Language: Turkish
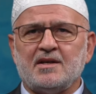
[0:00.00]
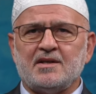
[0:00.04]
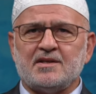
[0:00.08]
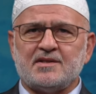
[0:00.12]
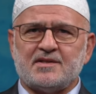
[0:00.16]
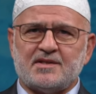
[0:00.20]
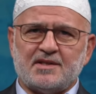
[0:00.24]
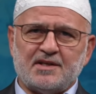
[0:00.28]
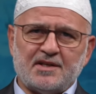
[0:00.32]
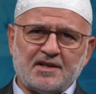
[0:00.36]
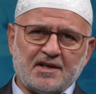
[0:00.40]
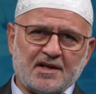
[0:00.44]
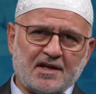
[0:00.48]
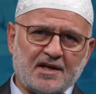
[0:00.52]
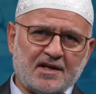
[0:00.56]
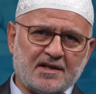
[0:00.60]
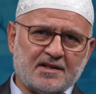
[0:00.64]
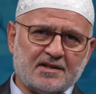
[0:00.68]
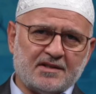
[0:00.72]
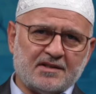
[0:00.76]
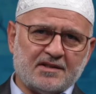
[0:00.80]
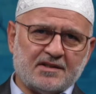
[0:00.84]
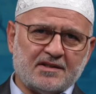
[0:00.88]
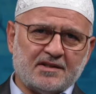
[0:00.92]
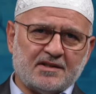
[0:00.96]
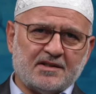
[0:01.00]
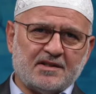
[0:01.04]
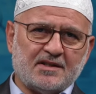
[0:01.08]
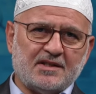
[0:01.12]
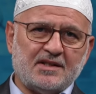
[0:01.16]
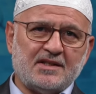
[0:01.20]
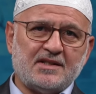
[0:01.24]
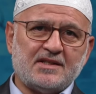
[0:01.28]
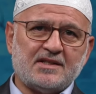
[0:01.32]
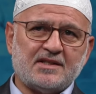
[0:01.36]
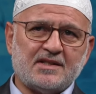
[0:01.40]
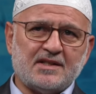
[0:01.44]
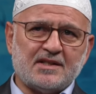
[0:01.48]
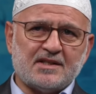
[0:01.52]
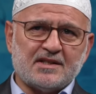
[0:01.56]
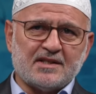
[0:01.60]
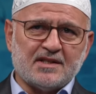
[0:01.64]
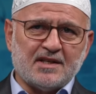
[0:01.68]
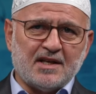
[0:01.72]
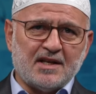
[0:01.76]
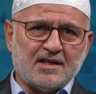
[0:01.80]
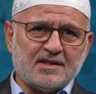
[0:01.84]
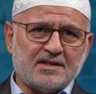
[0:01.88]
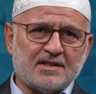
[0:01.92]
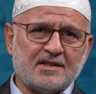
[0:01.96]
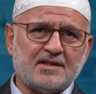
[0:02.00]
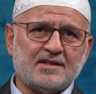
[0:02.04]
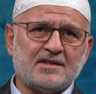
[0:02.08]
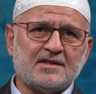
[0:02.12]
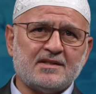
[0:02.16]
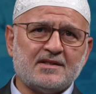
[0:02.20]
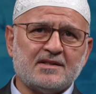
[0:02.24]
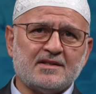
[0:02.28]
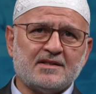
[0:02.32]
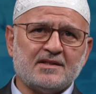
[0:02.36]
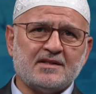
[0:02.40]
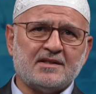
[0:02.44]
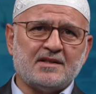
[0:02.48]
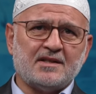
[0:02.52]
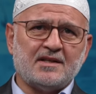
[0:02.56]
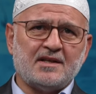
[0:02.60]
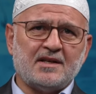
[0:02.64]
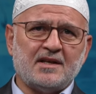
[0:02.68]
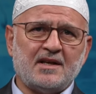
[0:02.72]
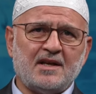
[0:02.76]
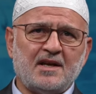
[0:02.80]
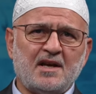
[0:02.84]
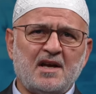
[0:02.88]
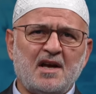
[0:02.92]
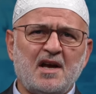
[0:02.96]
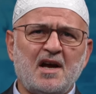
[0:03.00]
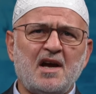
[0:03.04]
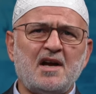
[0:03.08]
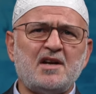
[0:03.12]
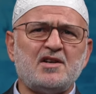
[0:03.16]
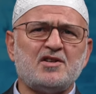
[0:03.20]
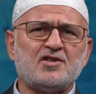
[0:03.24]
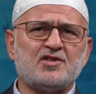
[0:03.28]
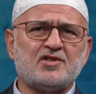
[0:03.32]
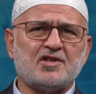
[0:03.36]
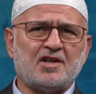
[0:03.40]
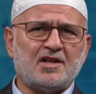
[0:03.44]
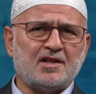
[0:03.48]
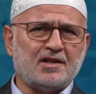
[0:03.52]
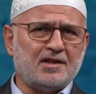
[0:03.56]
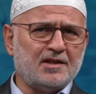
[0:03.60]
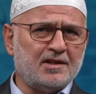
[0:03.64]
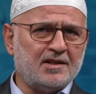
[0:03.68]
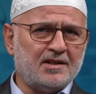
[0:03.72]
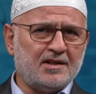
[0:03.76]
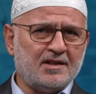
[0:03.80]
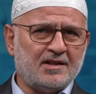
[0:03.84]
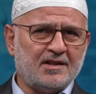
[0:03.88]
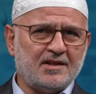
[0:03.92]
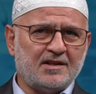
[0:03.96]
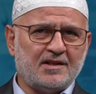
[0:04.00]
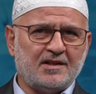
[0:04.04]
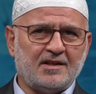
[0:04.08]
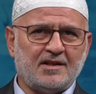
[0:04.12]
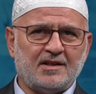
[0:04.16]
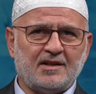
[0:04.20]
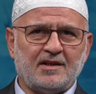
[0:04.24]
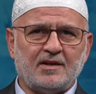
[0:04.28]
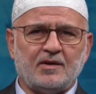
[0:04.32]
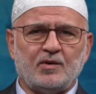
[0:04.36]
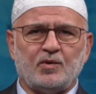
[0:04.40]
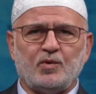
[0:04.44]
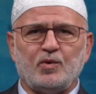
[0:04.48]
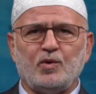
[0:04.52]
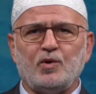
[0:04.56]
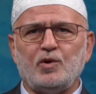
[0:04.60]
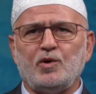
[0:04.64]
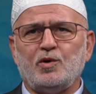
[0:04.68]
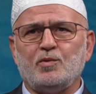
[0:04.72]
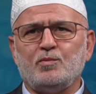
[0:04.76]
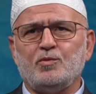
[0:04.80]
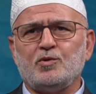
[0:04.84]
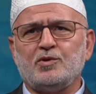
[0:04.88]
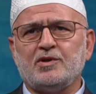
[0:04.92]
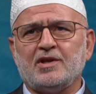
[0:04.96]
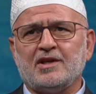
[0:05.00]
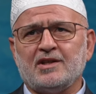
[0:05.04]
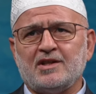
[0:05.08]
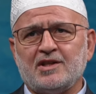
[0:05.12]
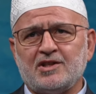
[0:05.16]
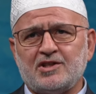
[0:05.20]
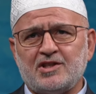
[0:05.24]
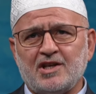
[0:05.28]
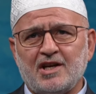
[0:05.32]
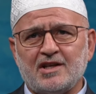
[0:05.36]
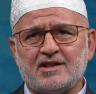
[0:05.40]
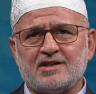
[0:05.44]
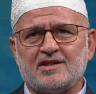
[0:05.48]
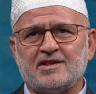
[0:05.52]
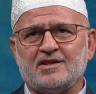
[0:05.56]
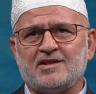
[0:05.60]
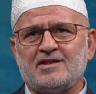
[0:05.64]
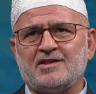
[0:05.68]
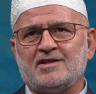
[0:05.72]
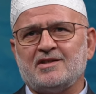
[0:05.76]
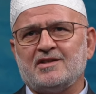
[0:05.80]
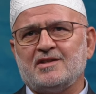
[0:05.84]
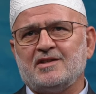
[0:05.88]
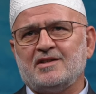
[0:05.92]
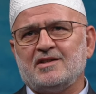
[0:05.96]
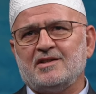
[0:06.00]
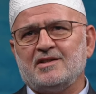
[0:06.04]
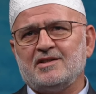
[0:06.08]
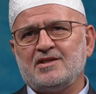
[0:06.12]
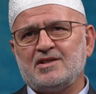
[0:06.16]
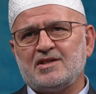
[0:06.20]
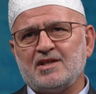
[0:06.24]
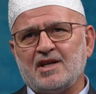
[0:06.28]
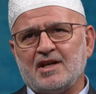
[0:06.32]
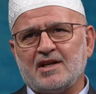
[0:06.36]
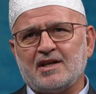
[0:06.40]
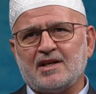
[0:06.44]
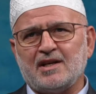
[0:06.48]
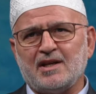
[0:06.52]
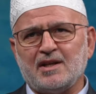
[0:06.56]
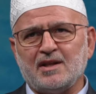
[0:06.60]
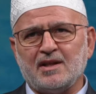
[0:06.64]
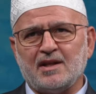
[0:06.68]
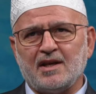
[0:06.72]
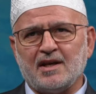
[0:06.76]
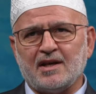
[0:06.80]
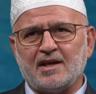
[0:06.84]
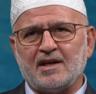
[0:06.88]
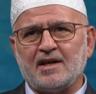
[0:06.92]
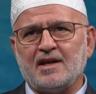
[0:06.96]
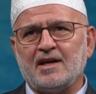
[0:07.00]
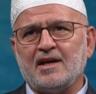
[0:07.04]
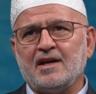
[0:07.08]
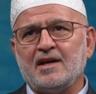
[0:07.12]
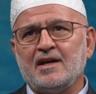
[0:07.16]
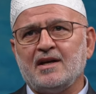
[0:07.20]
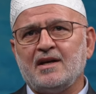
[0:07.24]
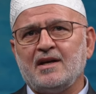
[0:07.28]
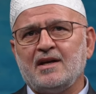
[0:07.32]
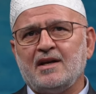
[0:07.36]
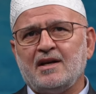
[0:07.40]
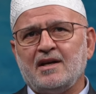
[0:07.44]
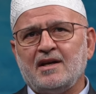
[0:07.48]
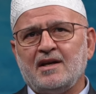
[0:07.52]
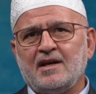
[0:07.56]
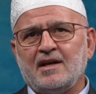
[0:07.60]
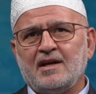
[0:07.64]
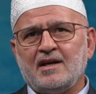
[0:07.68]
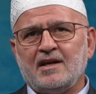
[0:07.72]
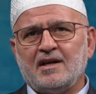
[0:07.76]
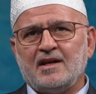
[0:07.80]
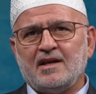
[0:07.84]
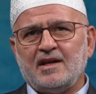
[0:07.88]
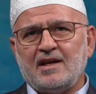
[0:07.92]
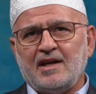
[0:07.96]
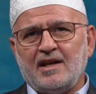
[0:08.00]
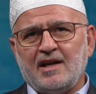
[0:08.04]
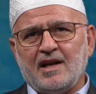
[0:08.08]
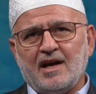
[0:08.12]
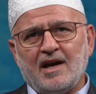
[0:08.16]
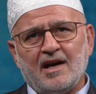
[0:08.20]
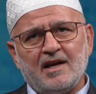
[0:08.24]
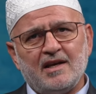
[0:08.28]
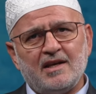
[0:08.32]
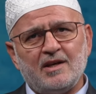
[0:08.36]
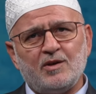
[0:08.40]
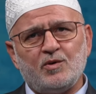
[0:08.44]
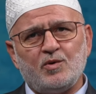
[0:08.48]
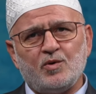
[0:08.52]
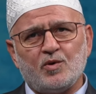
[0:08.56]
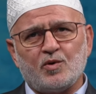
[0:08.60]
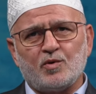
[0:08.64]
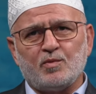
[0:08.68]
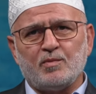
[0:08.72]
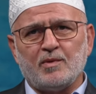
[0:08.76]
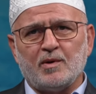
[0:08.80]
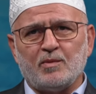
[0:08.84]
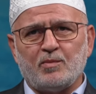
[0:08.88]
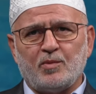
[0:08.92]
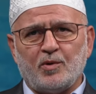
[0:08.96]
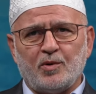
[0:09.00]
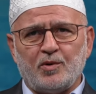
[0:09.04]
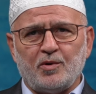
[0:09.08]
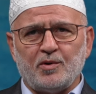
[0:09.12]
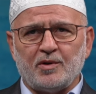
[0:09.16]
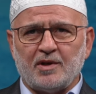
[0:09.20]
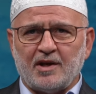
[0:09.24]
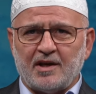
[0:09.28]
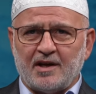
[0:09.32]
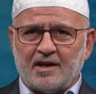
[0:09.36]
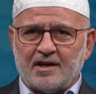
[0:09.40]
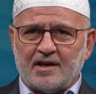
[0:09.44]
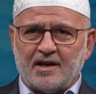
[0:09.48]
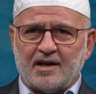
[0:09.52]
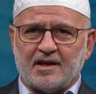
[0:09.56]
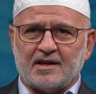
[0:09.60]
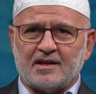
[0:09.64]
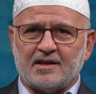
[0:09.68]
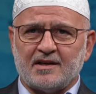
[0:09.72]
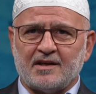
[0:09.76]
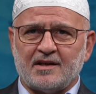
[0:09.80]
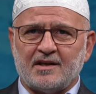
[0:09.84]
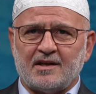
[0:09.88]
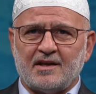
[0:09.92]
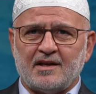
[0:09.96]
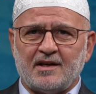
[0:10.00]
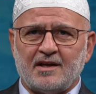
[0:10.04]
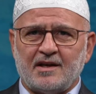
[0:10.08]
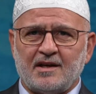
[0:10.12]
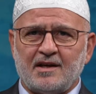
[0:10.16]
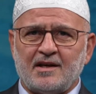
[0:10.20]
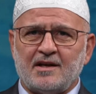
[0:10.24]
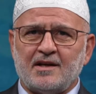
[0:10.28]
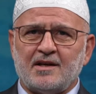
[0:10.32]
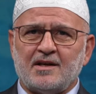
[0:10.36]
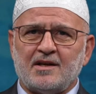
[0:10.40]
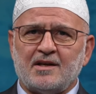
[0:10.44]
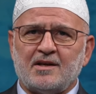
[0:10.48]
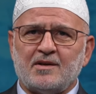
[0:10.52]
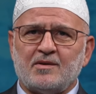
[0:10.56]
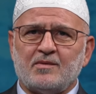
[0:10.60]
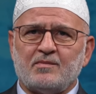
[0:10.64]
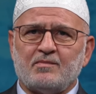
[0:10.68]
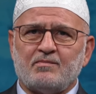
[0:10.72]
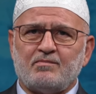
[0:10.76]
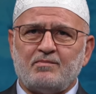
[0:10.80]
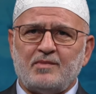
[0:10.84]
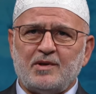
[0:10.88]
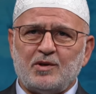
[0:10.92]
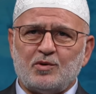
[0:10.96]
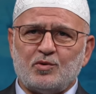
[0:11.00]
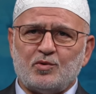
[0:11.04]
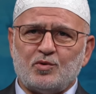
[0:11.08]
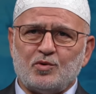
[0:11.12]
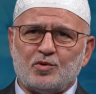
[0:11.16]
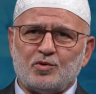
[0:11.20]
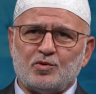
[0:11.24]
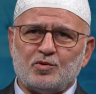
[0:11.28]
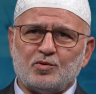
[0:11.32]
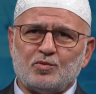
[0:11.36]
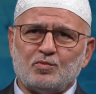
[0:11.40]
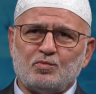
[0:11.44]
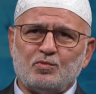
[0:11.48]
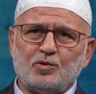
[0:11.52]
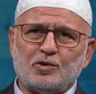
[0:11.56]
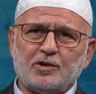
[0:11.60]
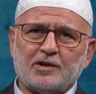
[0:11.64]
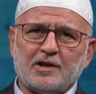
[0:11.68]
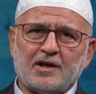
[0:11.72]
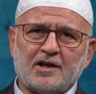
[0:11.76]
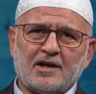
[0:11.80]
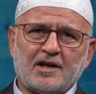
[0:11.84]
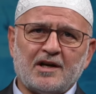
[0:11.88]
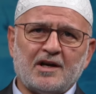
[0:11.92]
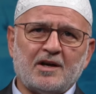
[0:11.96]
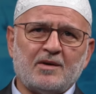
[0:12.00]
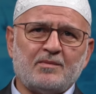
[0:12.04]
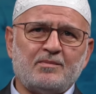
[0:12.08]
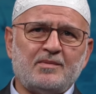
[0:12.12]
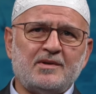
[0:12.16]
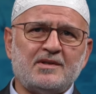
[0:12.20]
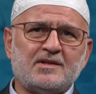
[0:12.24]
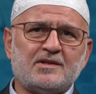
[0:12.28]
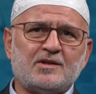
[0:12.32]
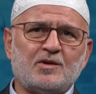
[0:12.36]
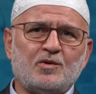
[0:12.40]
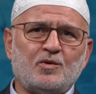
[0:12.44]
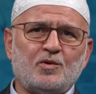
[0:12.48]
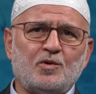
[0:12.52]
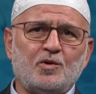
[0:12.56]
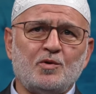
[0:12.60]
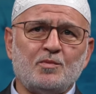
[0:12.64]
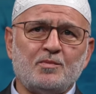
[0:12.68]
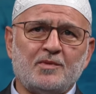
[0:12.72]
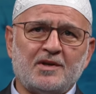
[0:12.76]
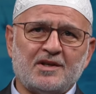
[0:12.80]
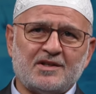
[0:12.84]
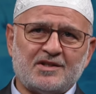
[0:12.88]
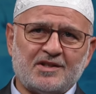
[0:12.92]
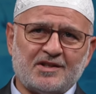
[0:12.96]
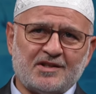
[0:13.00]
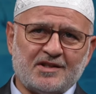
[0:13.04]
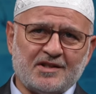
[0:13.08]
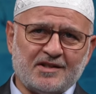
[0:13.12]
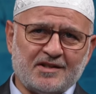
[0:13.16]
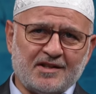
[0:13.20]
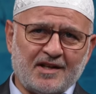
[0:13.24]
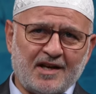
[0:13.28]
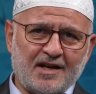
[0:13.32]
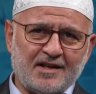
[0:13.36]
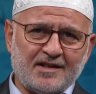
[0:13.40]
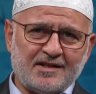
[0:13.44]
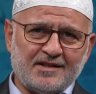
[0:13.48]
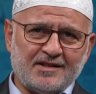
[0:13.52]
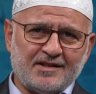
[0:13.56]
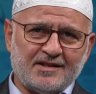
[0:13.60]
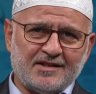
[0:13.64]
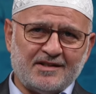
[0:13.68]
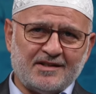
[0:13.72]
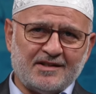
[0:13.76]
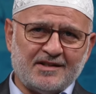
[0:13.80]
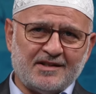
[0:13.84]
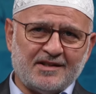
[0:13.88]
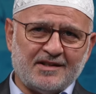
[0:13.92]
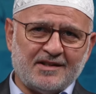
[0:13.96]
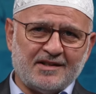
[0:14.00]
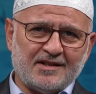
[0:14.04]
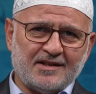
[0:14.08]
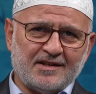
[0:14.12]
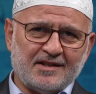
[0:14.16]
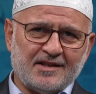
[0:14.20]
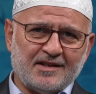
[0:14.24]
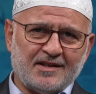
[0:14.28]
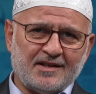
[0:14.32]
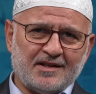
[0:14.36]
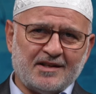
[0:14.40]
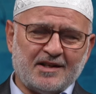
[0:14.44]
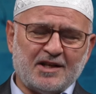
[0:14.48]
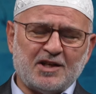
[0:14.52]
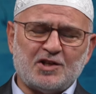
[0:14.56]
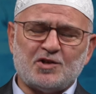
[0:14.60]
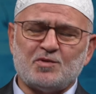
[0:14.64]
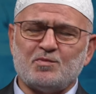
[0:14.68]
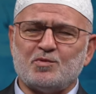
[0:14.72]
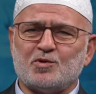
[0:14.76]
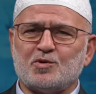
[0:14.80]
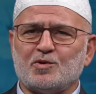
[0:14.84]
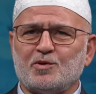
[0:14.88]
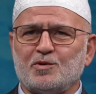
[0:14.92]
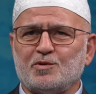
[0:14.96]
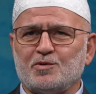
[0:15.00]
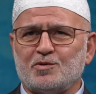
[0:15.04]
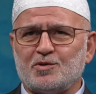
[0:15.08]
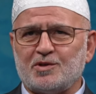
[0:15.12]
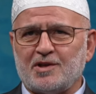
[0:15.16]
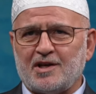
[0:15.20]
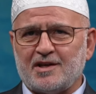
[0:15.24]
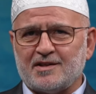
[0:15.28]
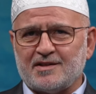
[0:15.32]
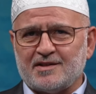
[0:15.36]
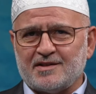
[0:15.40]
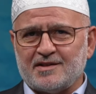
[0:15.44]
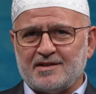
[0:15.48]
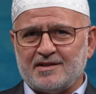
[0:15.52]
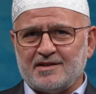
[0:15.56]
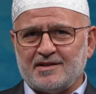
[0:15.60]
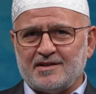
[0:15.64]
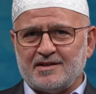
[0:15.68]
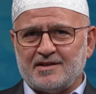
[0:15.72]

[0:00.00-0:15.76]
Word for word: Zira istisnasız her canlı ölümü tadacaktır şeklindeki ilahi hükme boyun eğerek bir gün mutlaka biz de ölüm geçidinden geçmiş olacağız.